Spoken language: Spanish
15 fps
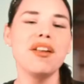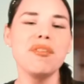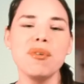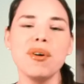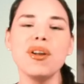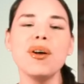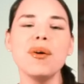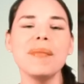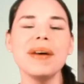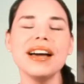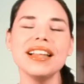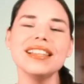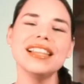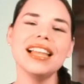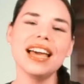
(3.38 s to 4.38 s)
el vuelo
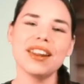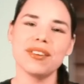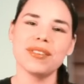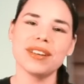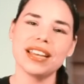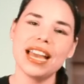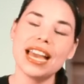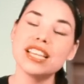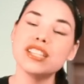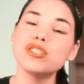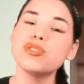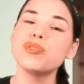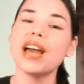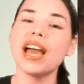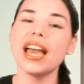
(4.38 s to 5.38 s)
más largo que ha
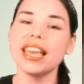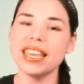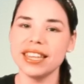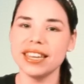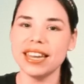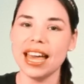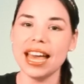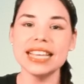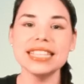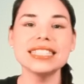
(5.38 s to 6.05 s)
hecho una gallina